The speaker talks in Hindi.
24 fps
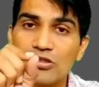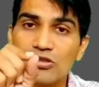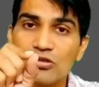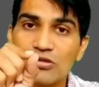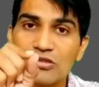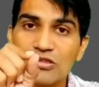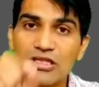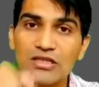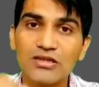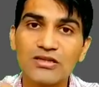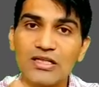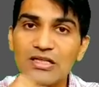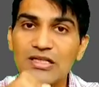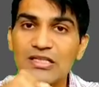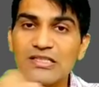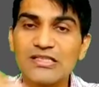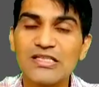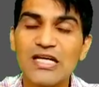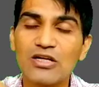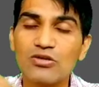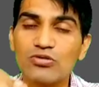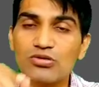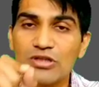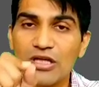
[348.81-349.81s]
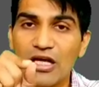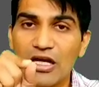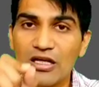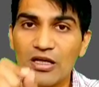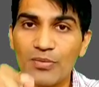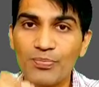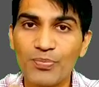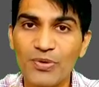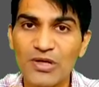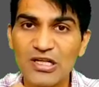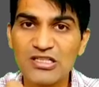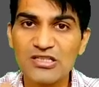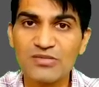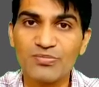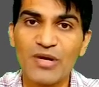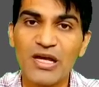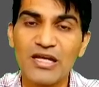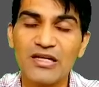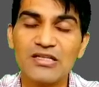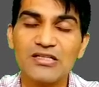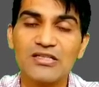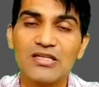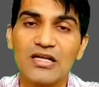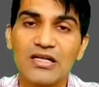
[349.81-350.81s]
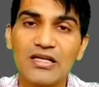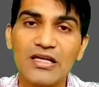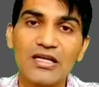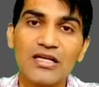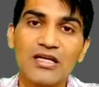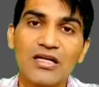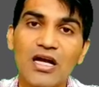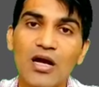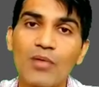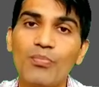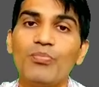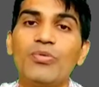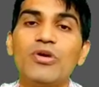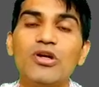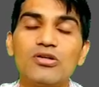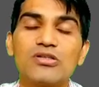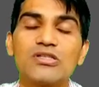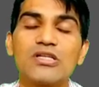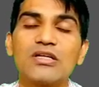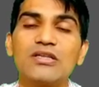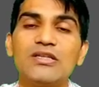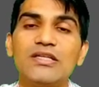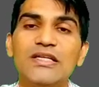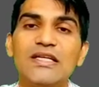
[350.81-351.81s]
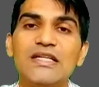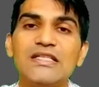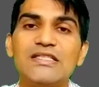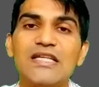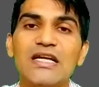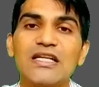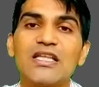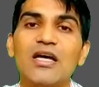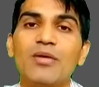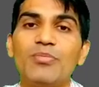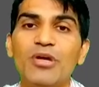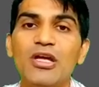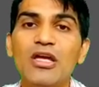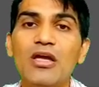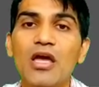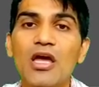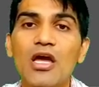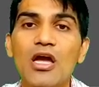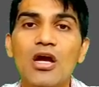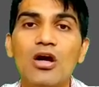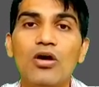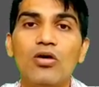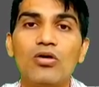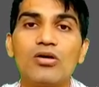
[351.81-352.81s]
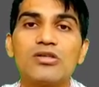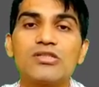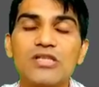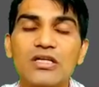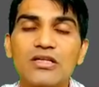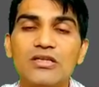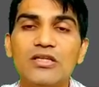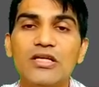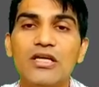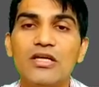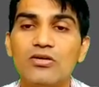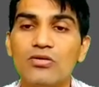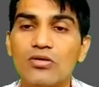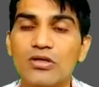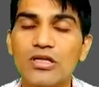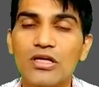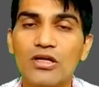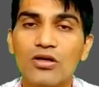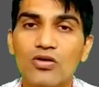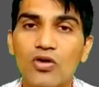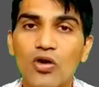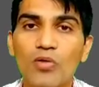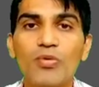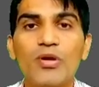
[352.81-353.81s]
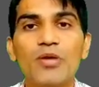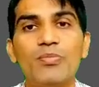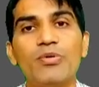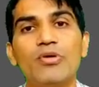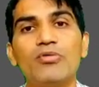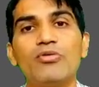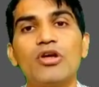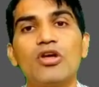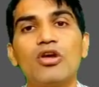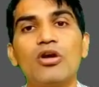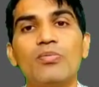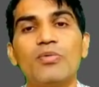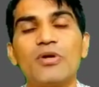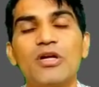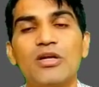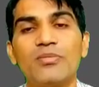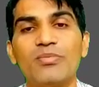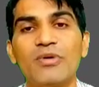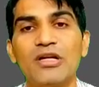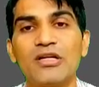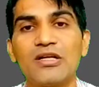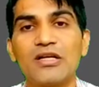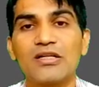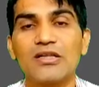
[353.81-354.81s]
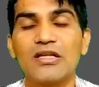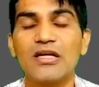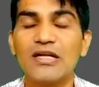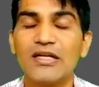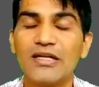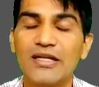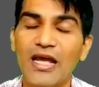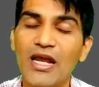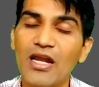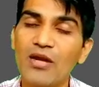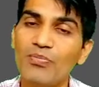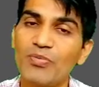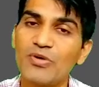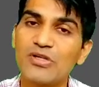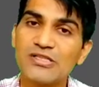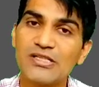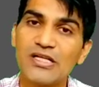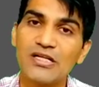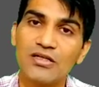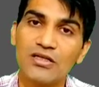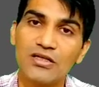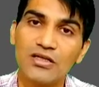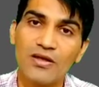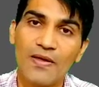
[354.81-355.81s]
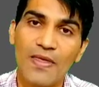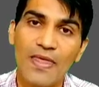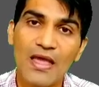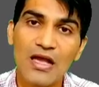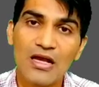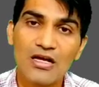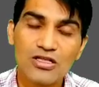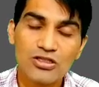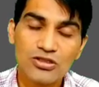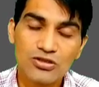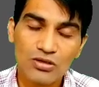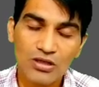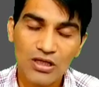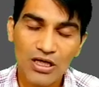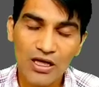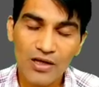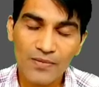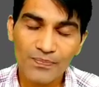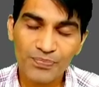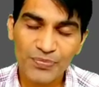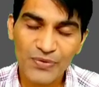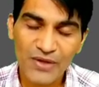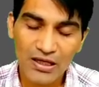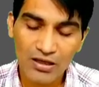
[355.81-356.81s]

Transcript: जो सत्तर हजार उसके आगे प्लस माइनस रखे कम भी हो सकती है ज्यादा भी हो सकती है क्योंकि ये ग्लोबल पीवी के ऊपर डिपेंड करता है टेन परसेंट जो है